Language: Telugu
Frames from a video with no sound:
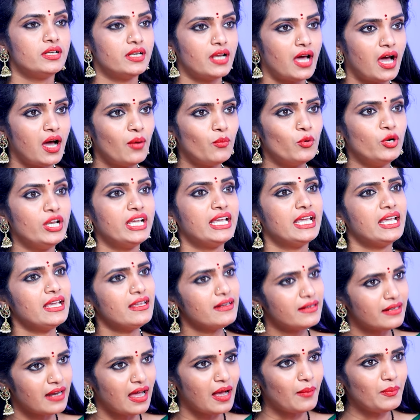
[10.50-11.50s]
రాముడికి
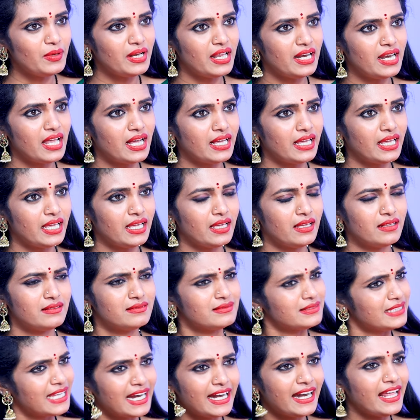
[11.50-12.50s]
రామ్లల్లాకి
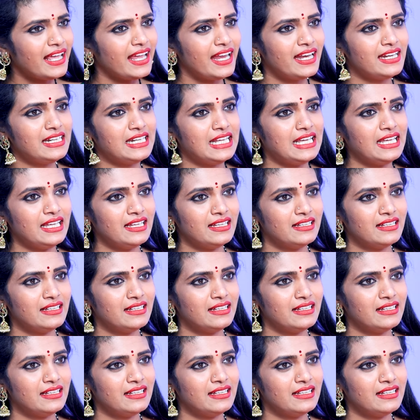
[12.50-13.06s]
తేడా ఏంటి